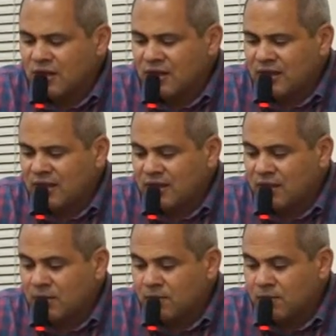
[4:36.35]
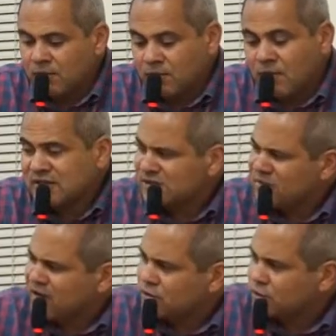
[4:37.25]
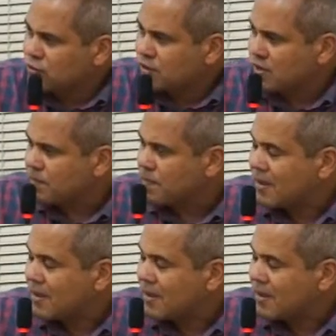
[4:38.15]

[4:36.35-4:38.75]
é, mas a minha leitura